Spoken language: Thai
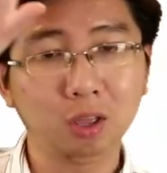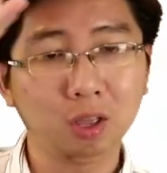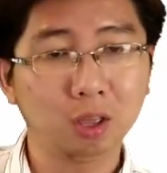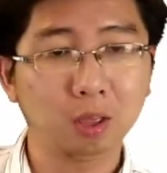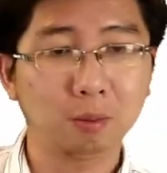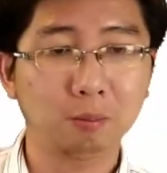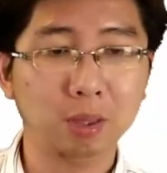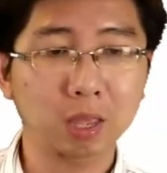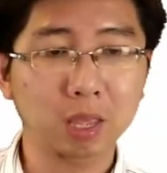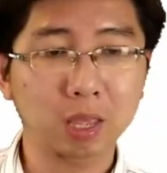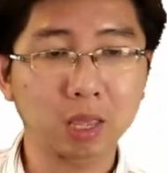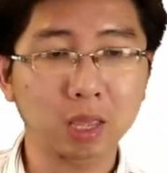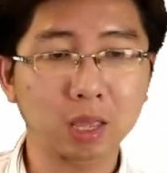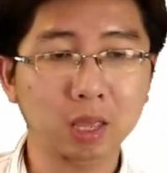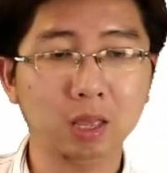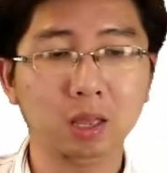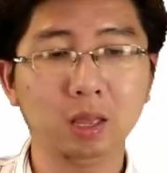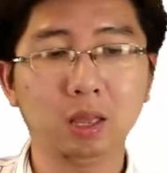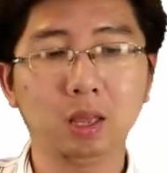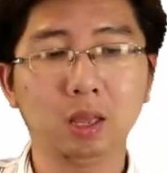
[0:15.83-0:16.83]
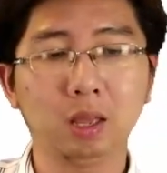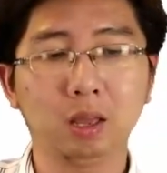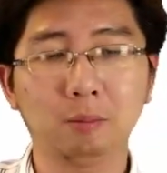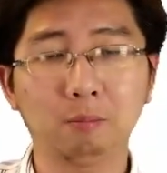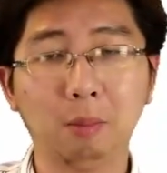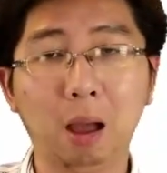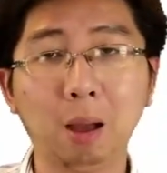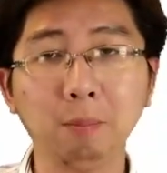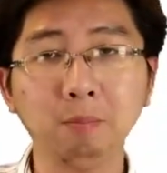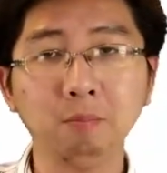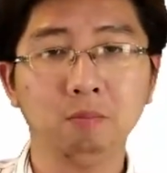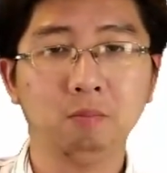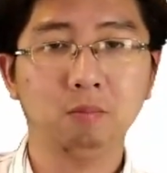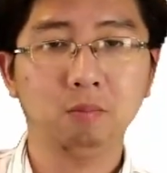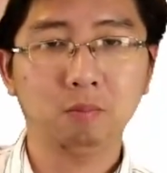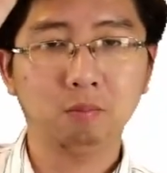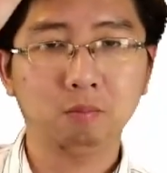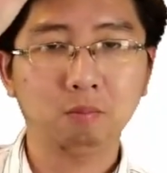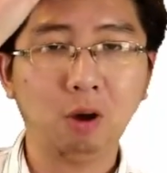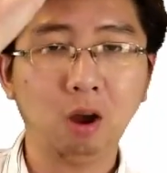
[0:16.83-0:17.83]
มีปั๊ม
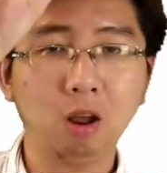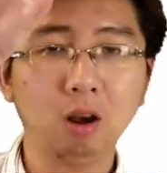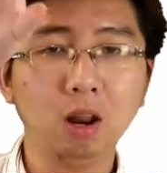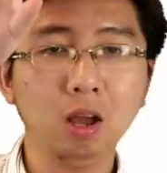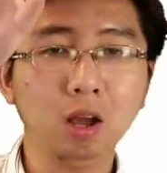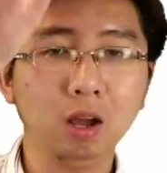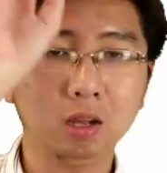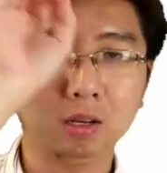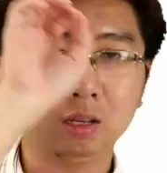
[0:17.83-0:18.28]
บอยเลอร์